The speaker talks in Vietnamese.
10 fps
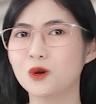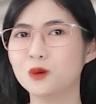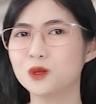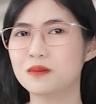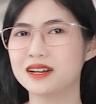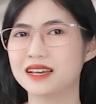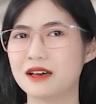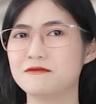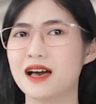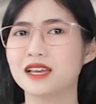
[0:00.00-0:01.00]
Cùng tụi mình khám
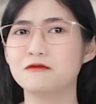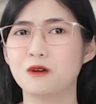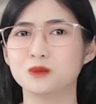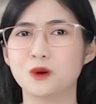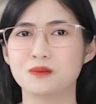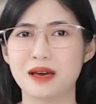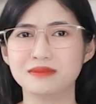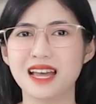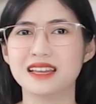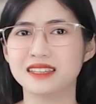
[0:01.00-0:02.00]
phá cái phong tục đáng
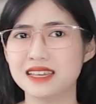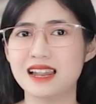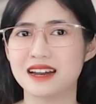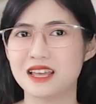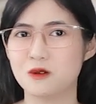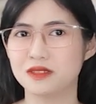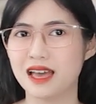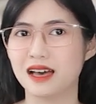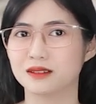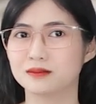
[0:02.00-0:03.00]
tàn kỳ lạ này luôn
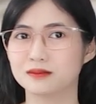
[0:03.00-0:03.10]
nha.